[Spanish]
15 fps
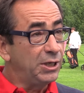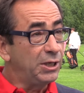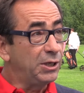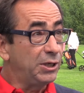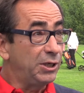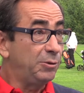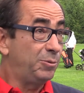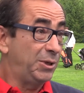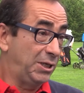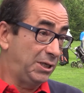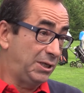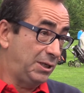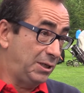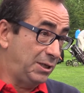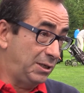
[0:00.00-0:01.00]

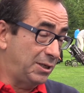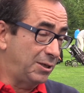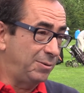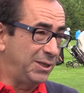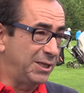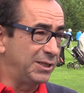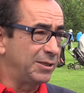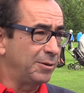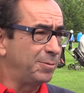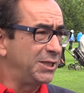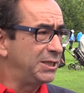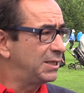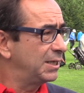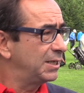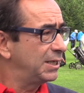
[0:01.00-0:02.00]
y,
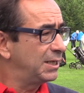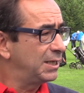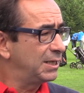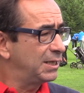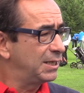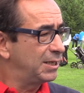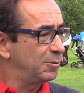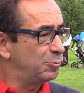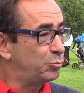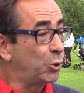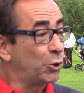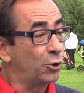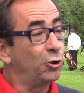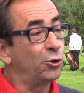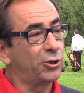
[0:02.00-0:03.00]
evidentemente eh,
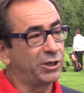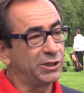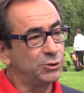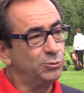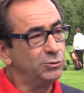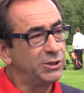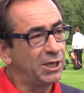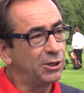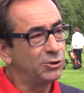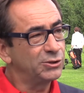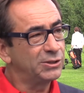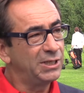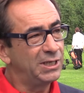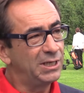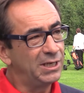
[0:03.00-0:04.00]
por los
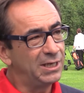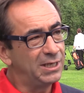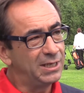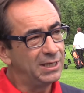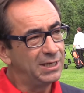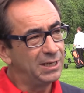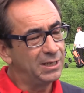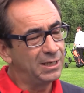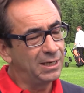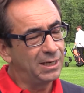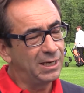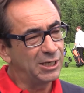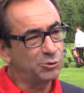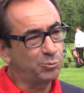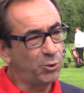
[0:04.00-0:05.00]
resultados de
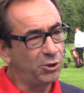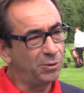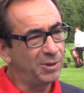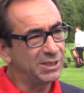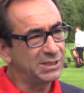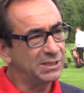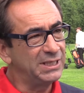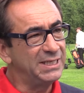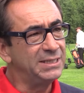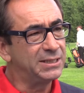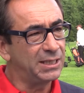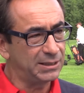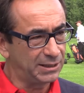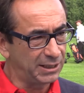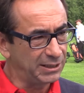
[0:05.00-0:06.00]
las pruebas
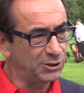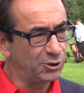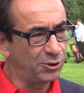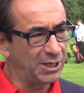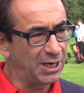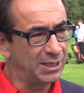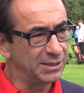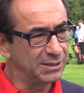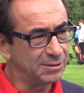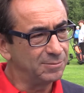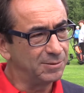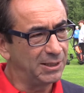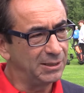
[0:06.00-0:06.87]
interterritoriales.